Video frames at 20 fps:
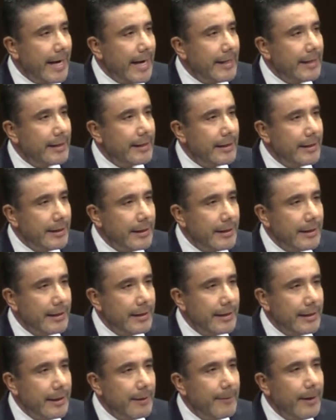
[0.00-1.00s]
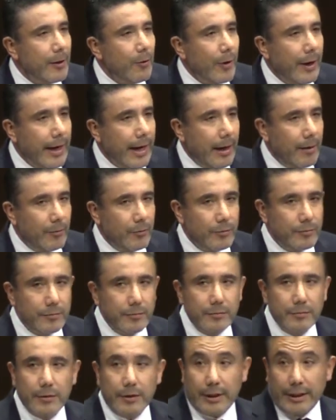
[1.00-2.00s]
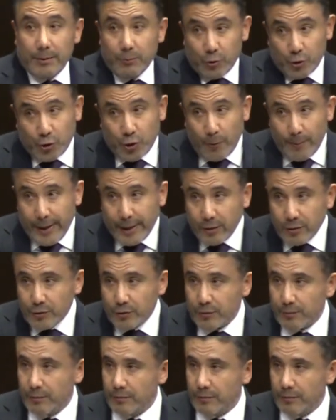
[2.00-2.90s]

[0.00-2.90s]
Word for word: han llevado a cabo y mucho menos